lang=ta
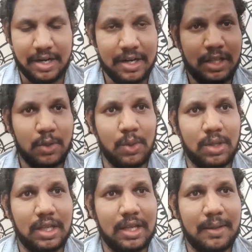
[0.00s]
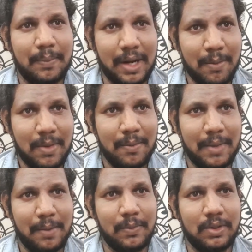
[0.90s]
எழுதி கொடுத்த பிரேமா
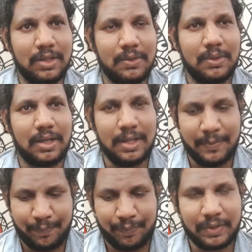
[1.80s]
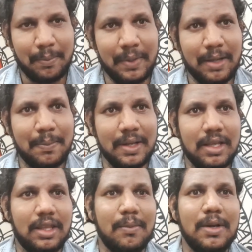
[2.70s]
மேம் வந்து ஒரு
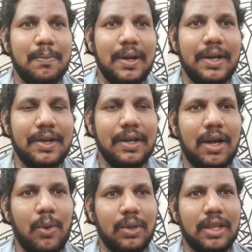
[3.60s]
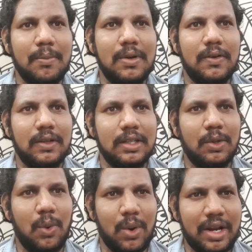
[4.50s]
மிகப்பெரிய தமிழ் பண்டிட் அவங்க தமிழ் வந்து
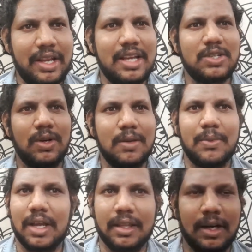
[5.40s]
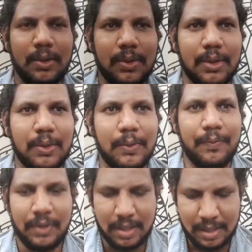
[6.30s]
குறையே சொல்ல முடியாத அளவுக்கு இருக்கும்
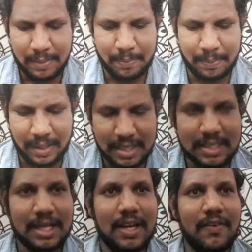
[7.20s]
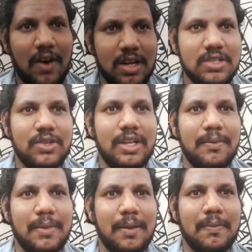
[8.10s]
பேசின வாசுகி
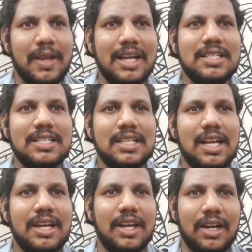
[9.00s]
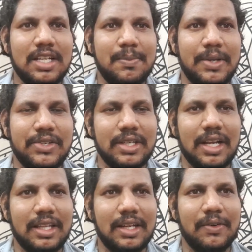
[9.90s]
மேம் எக்ஸலண்ட்டான ஸ்பீச்சர்
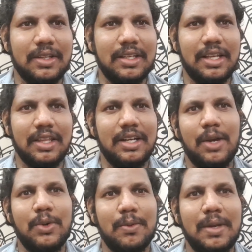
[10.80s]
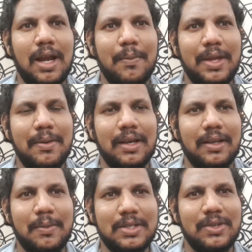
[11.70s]
அதில் வந்து எந்த டவுட்டுமே இல்லை அப்படியே
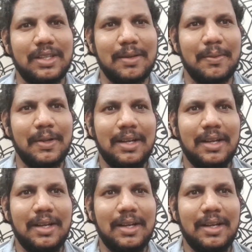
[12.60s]
எப்படி சொல்ல